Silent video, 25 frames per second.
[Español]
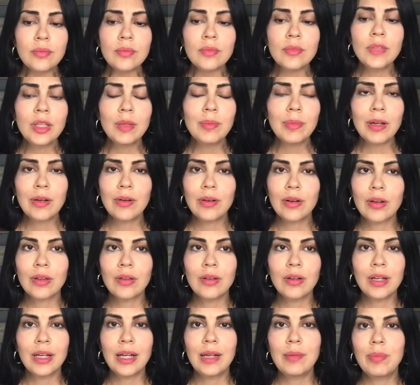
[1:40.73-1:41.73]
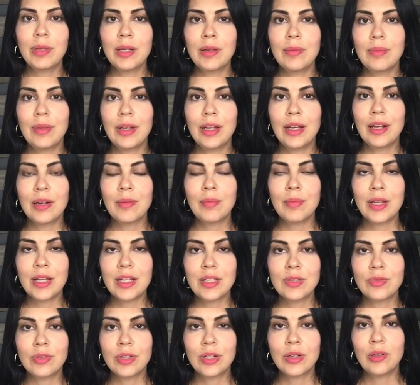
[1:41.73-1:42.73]
Y me acuerdo que el primer
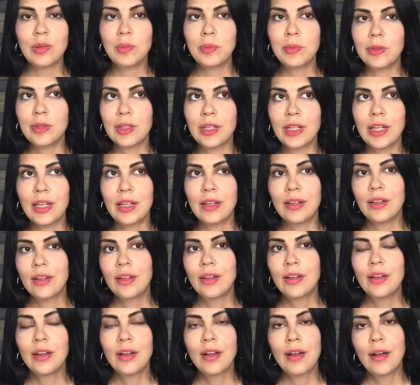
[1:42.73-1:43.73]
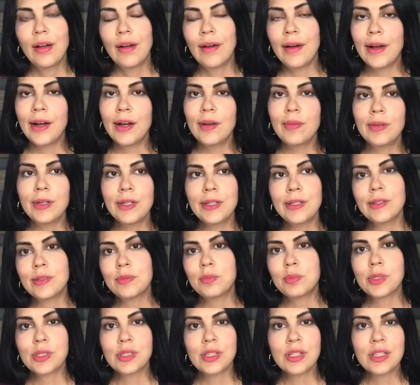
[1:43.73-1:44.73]
mes fue como que, ah bueno,
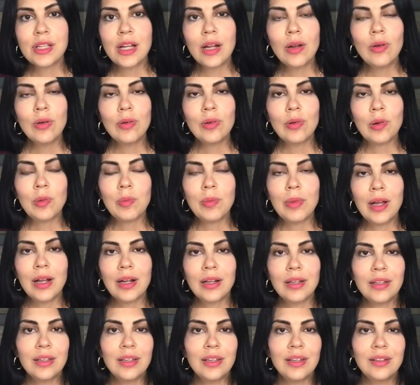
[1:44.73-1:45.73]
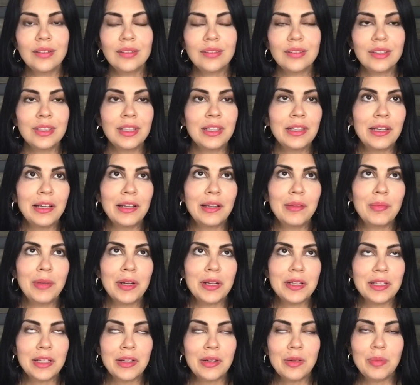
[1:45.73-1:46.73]
pues es algo normal, ¿quién, quién queda
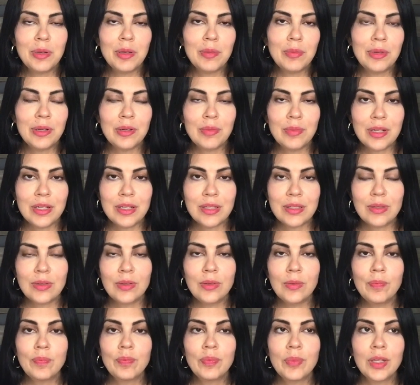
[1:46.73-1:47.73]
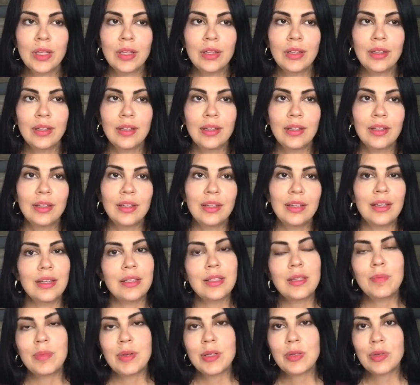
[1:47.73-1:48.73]
embarazado el primer mes, no? Y
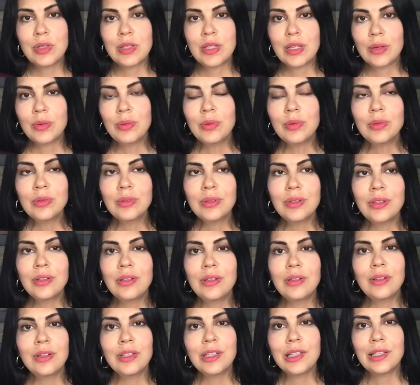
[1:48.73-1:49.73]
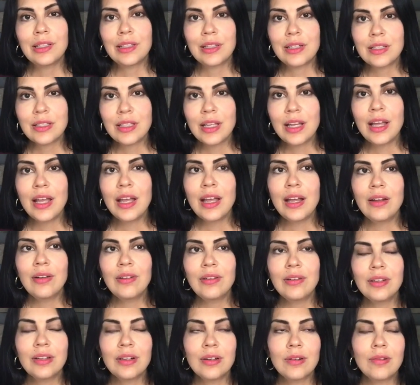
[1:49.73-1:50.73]
así pasó el segundo y el
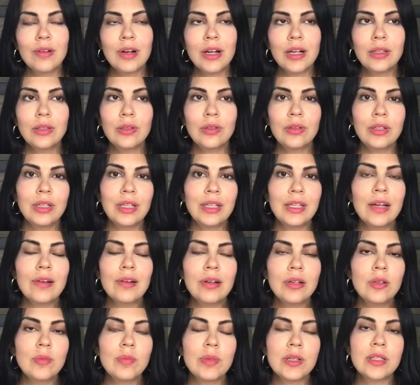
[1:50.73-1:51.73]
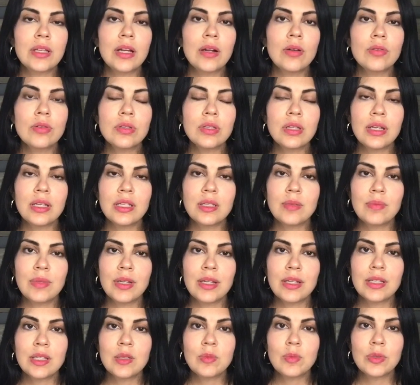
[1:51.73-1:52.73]
tercero y el cuarto. Y ya cuando pasaron seis
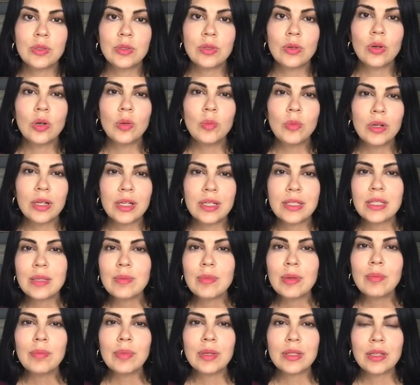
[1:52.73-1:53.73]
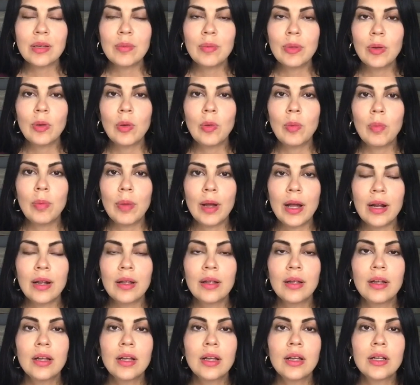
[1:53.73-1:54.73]
meses, pues yo como que sí me empecé a preocupar,
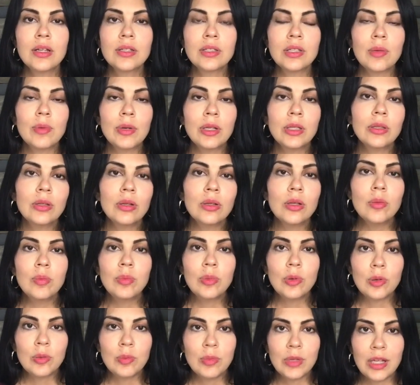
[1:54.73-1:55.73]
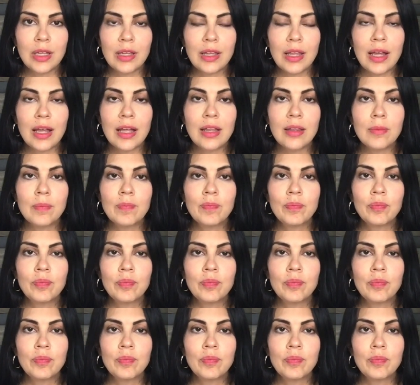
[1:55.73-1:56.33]
sobre todo por mi edad.